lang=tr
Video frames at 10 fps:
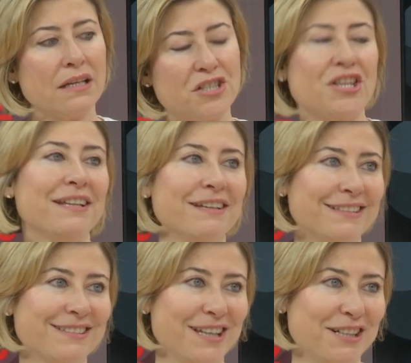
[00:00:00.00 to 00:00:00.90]
işten de
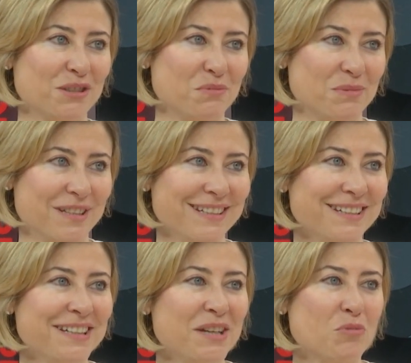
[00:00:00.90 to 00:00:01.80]
attılar tabii beni
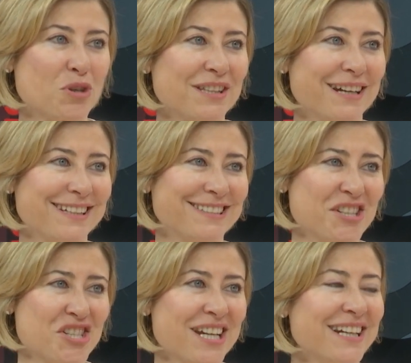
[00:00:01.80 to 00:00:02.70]
bu kadar
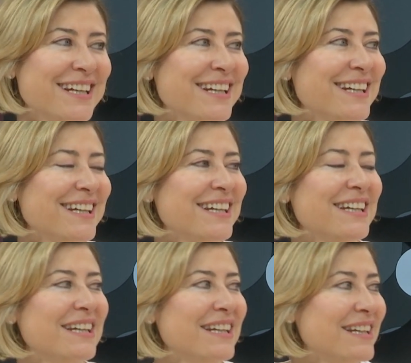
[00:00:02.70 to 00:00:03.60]
yatınca.
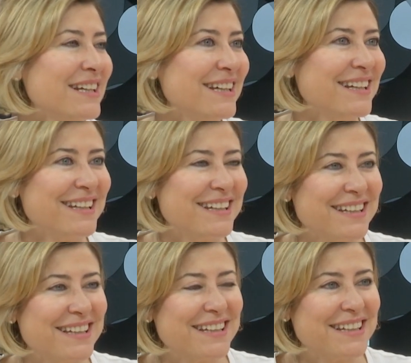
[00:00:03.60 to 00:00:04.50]
Ee, o dönemde
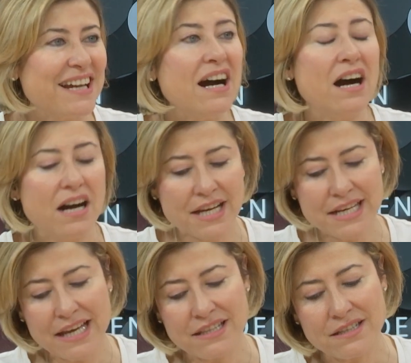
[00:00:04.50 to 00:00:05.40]
geliştirdiniz sanırım bunu.
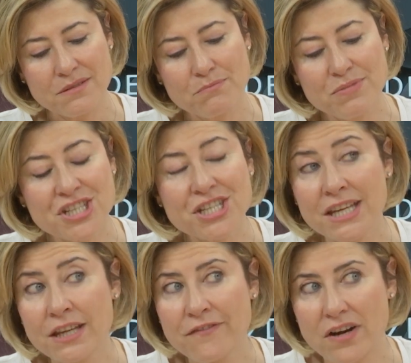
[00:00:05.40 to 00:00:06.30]
Aynen. Bu fikir o zaman bir
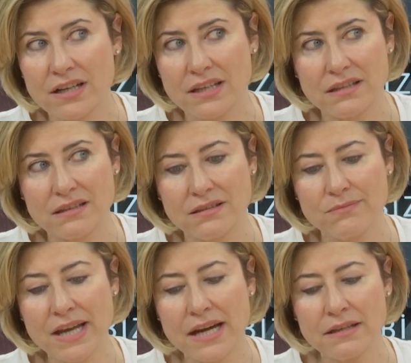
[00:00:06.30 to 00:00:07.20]
şey çıktı. fark
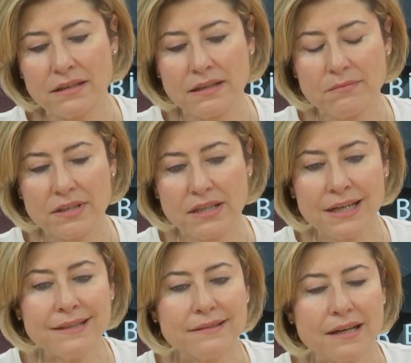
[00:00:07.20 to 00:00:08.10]
ettim. Yani ya
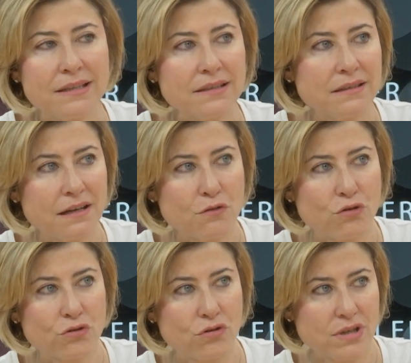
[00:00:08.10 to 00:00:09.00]
internetten
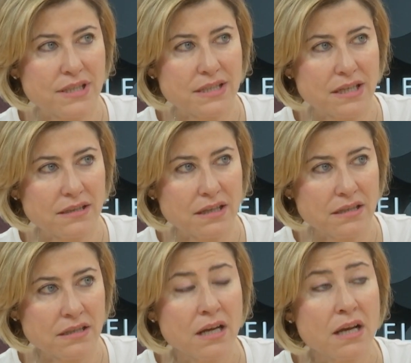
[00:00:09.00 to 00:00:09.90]
korkuyor insanlar. Hı-hı